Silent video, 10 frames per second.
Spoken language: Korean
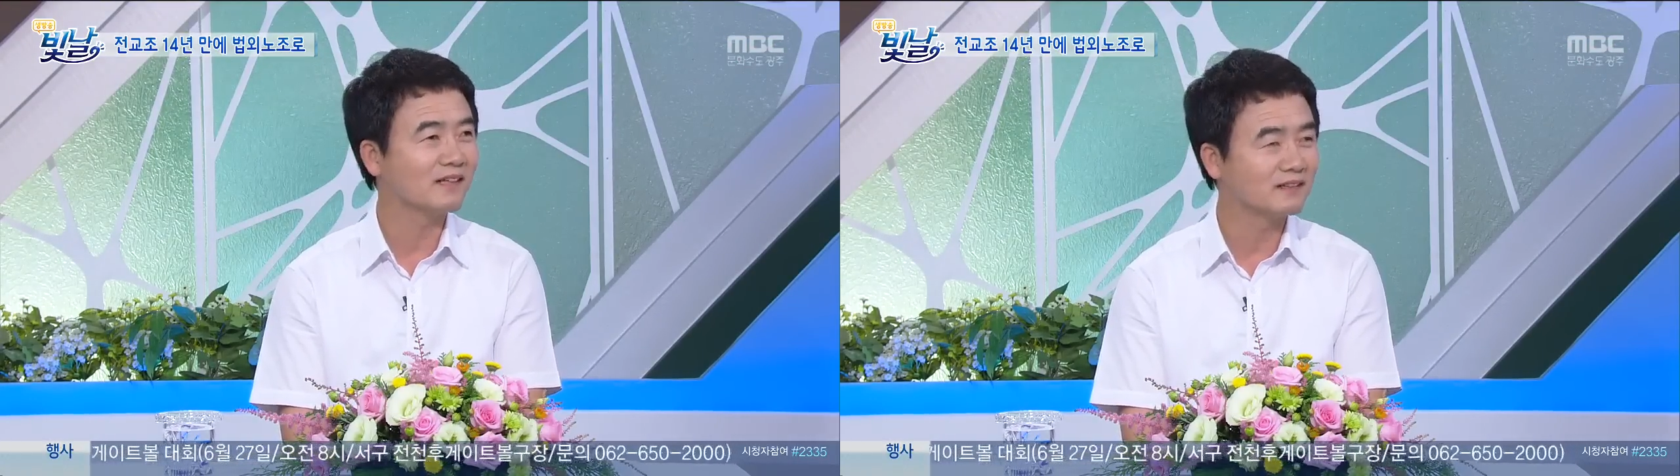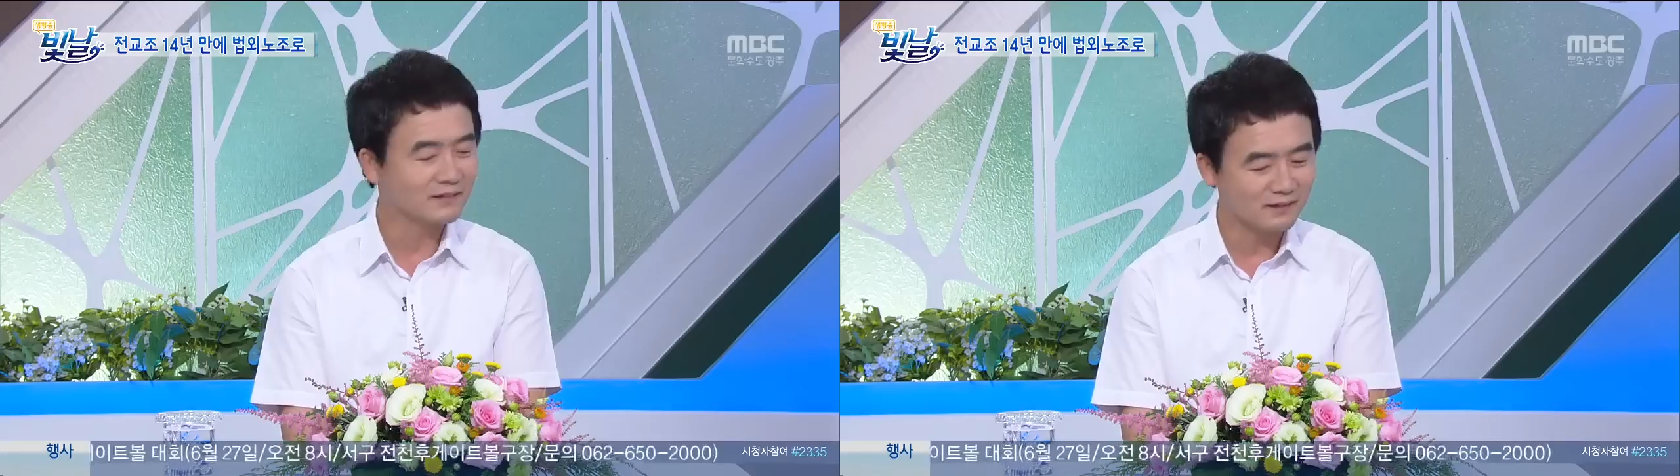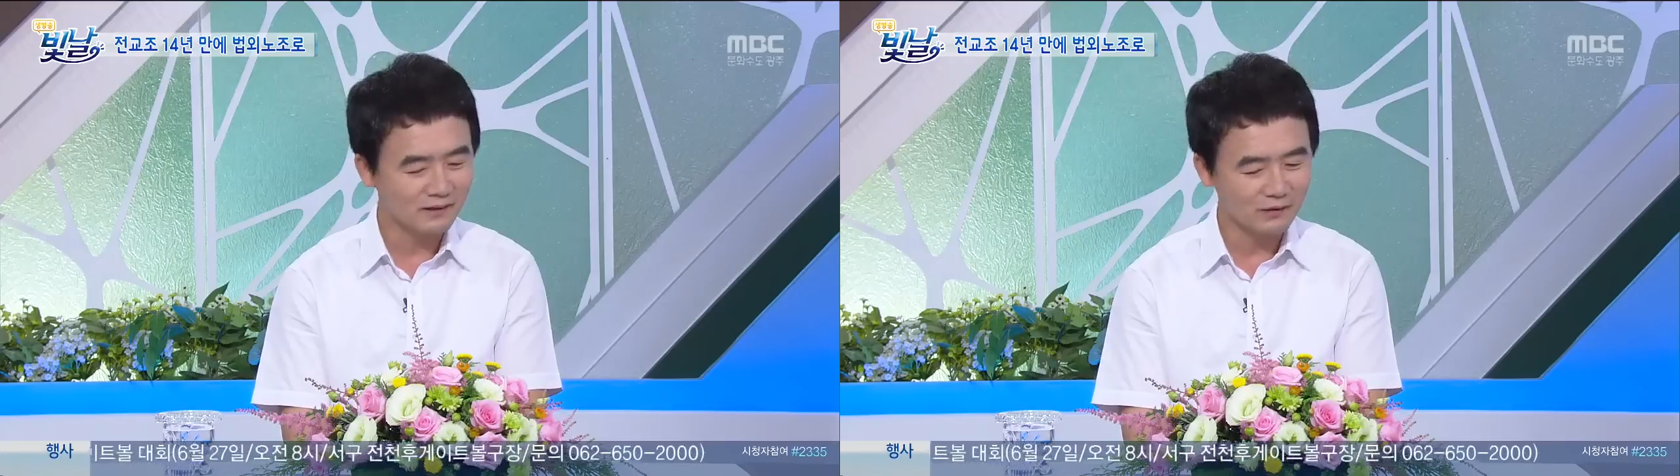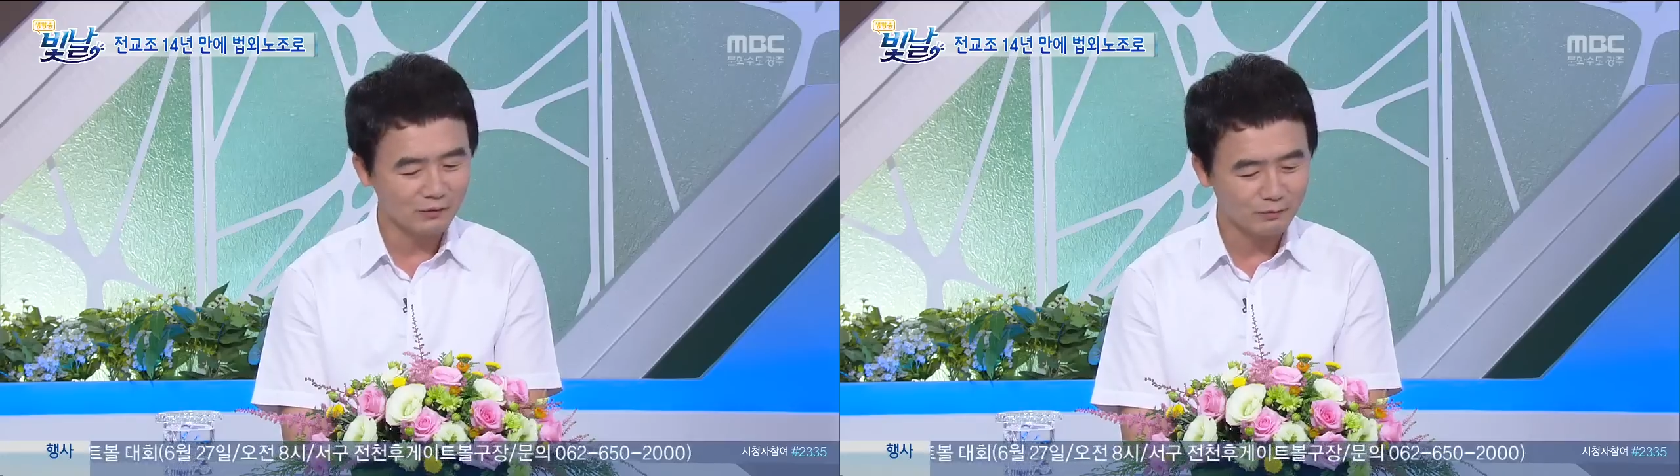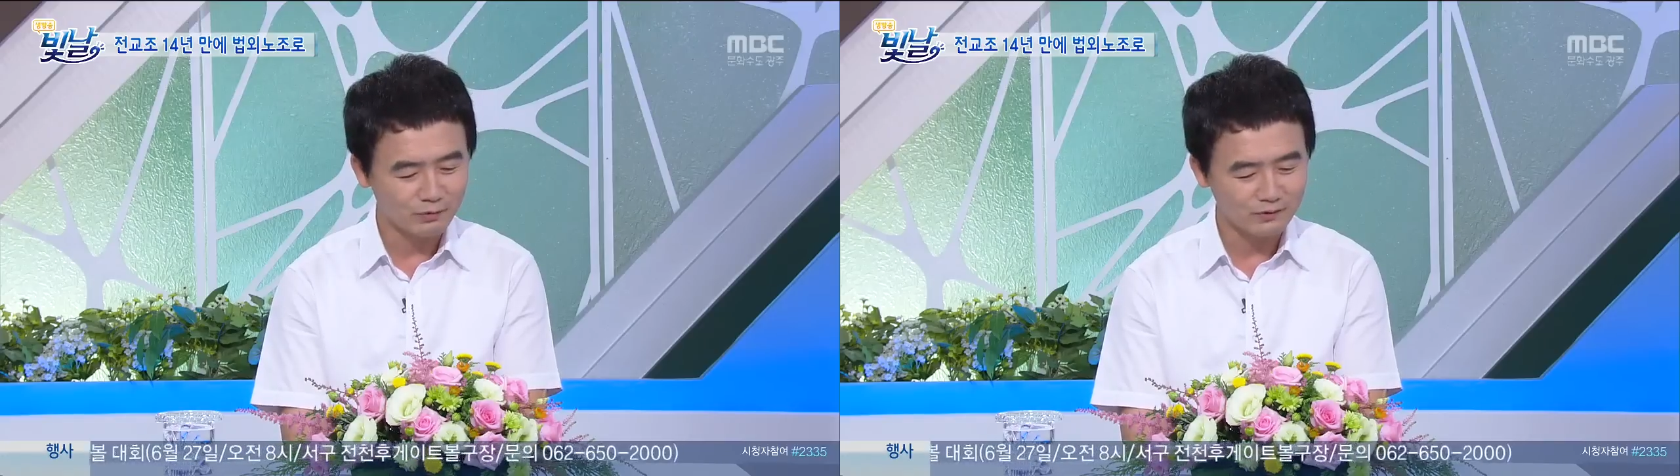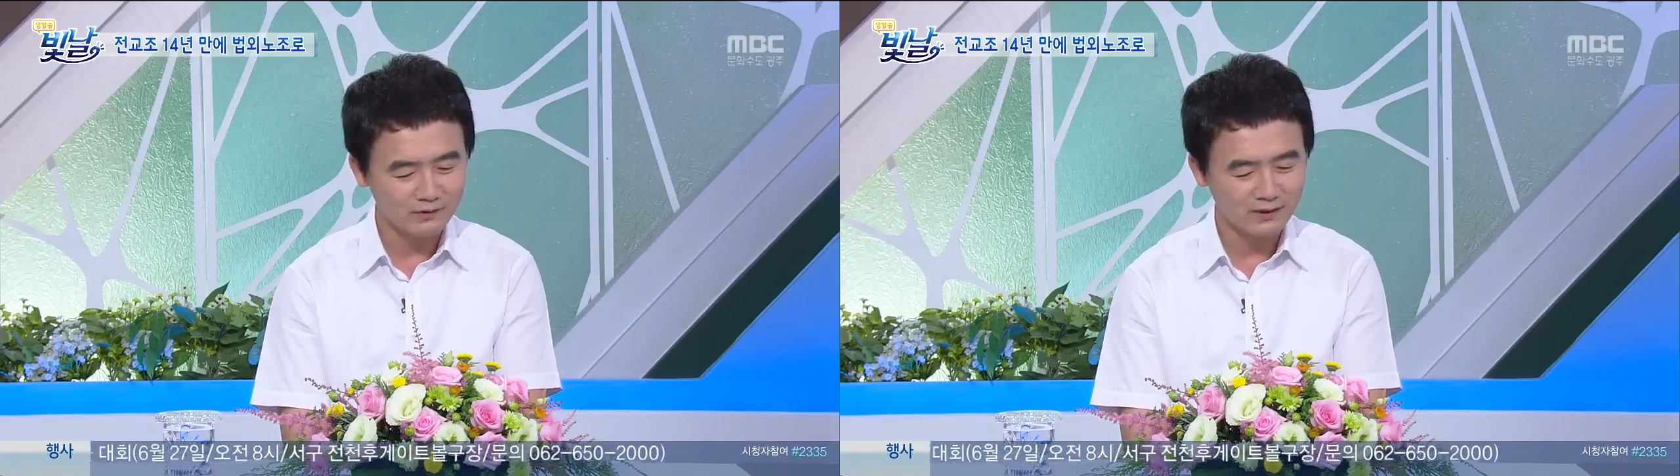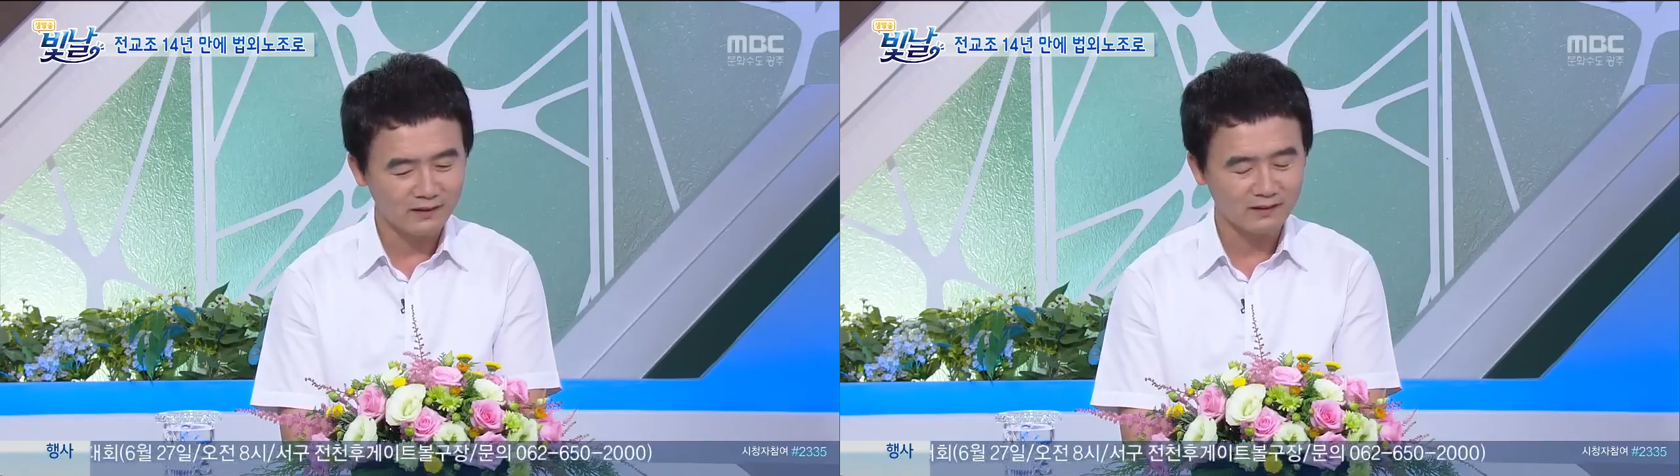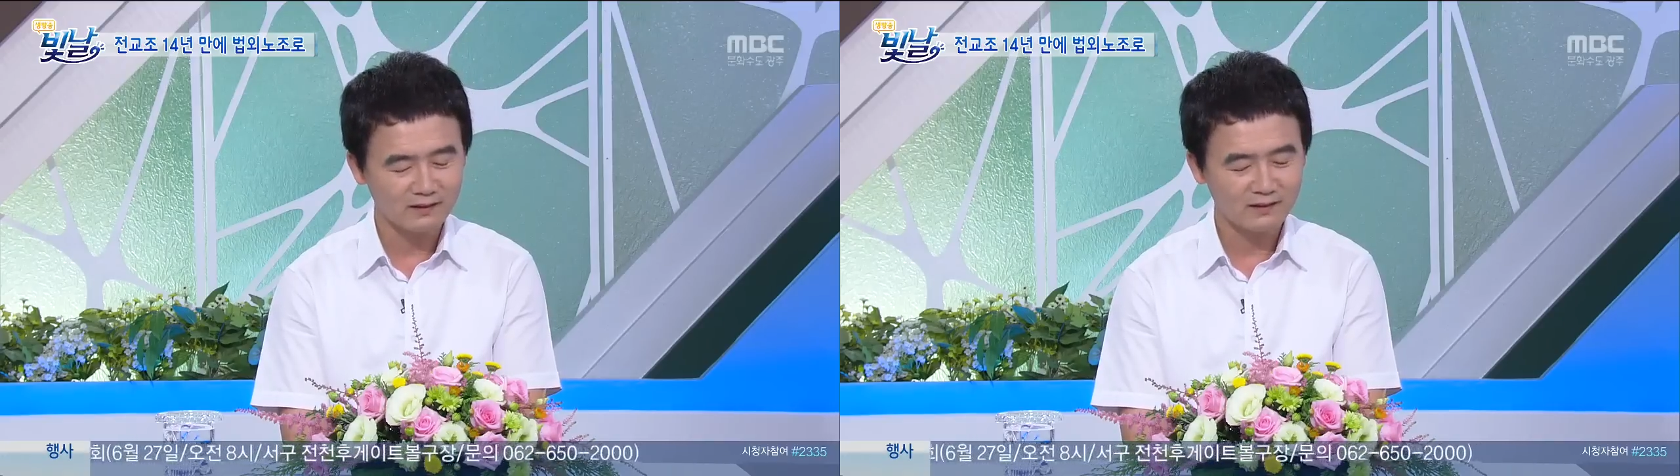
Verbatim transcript: 않을 거라고 보는데